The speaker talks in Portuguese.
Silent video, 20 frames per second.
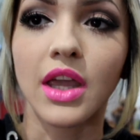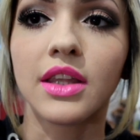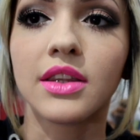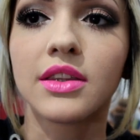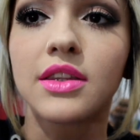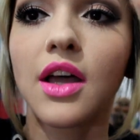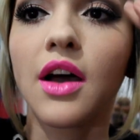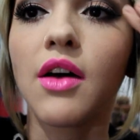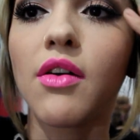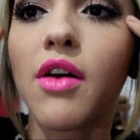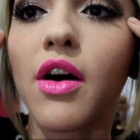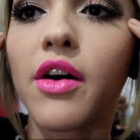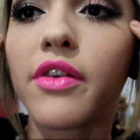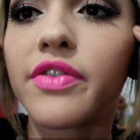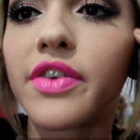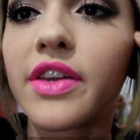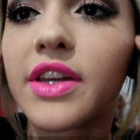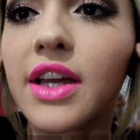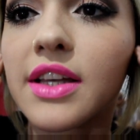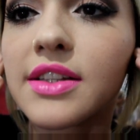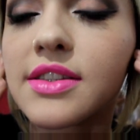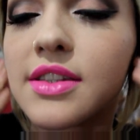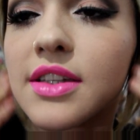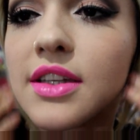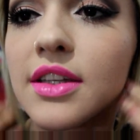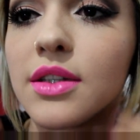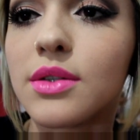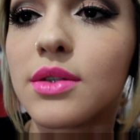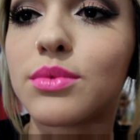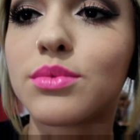Então, ó, fica
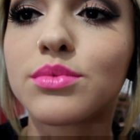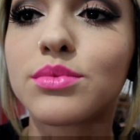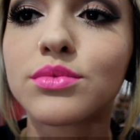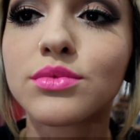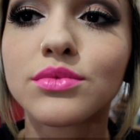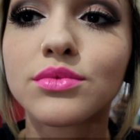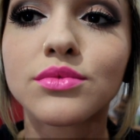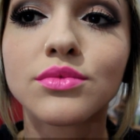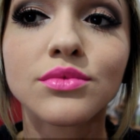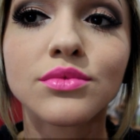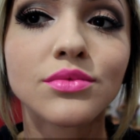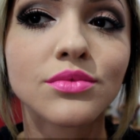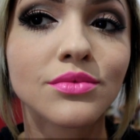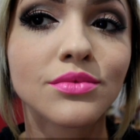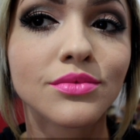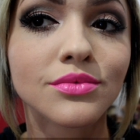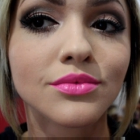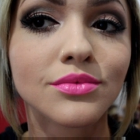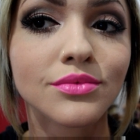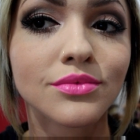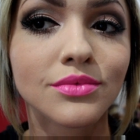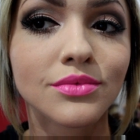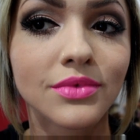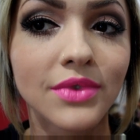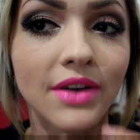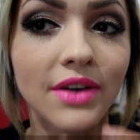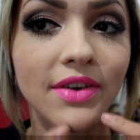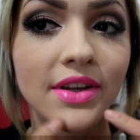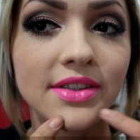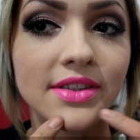assim.
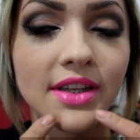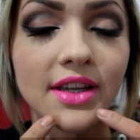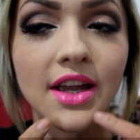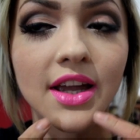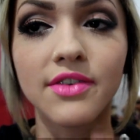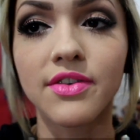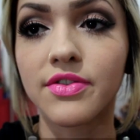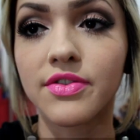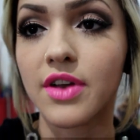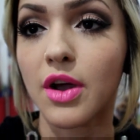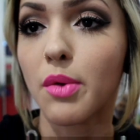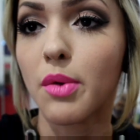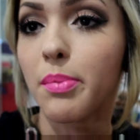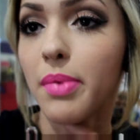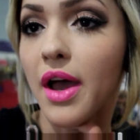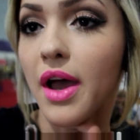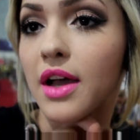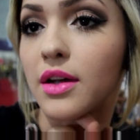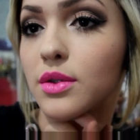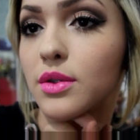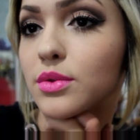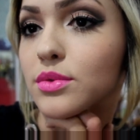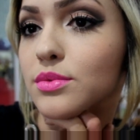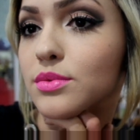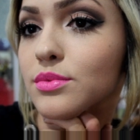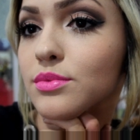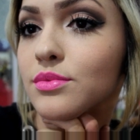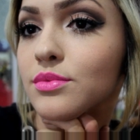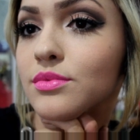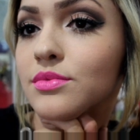Ainda vai secar, vai ficar opaco,
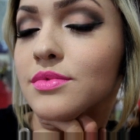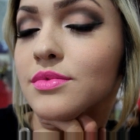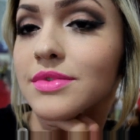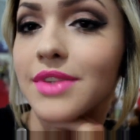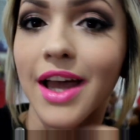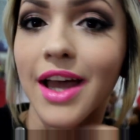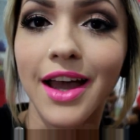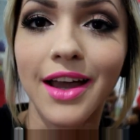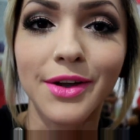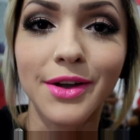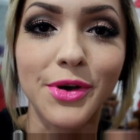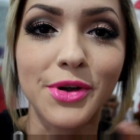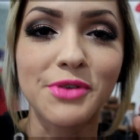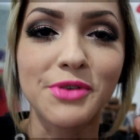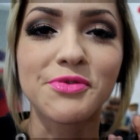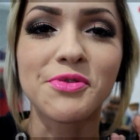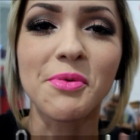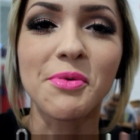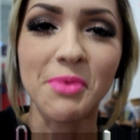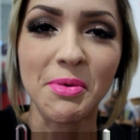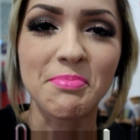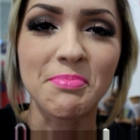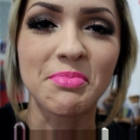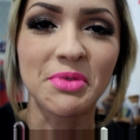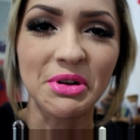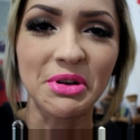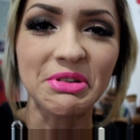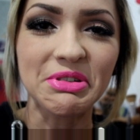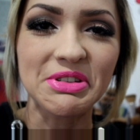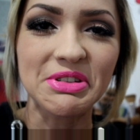tá? Agora eu vou me
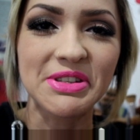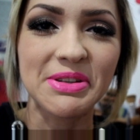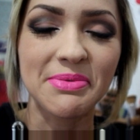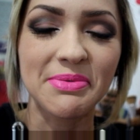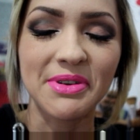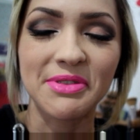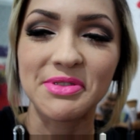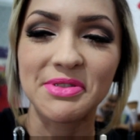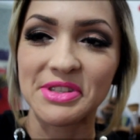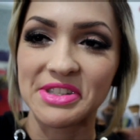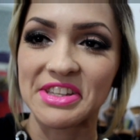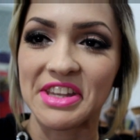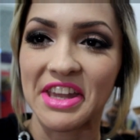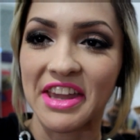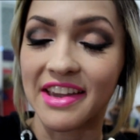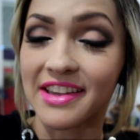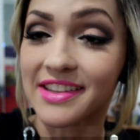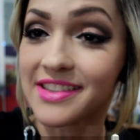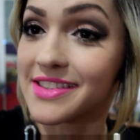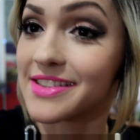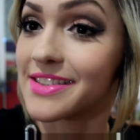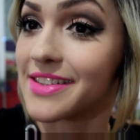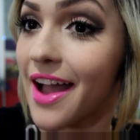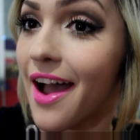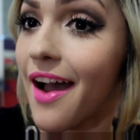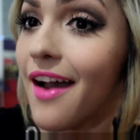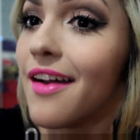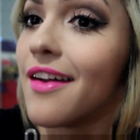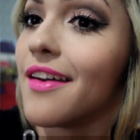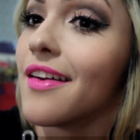produzir pra vocês,
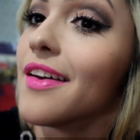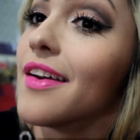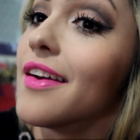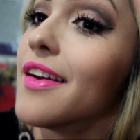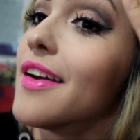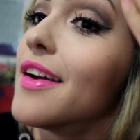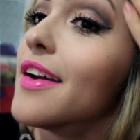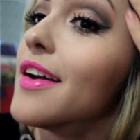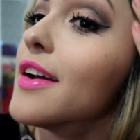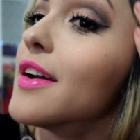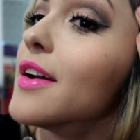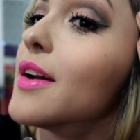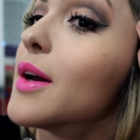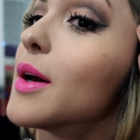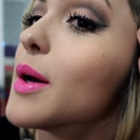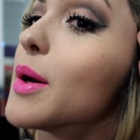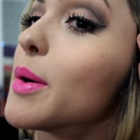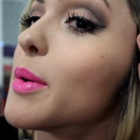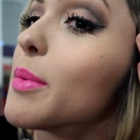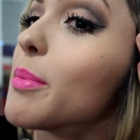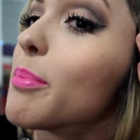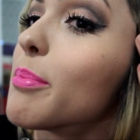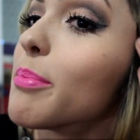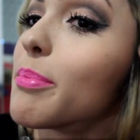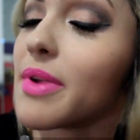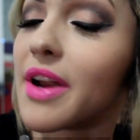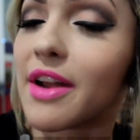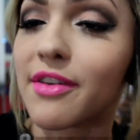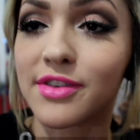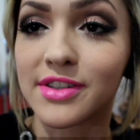tá?
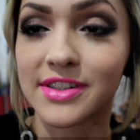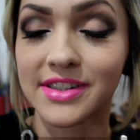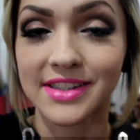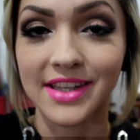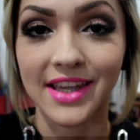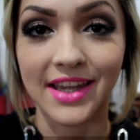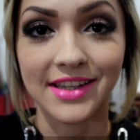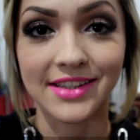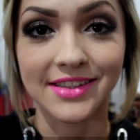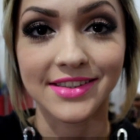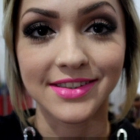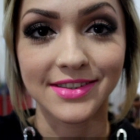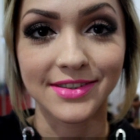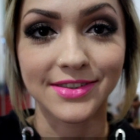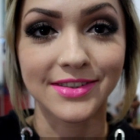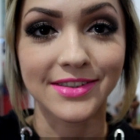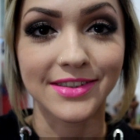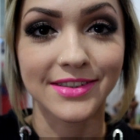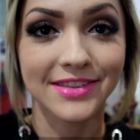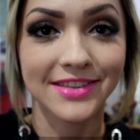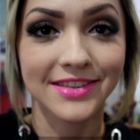Pra vocês...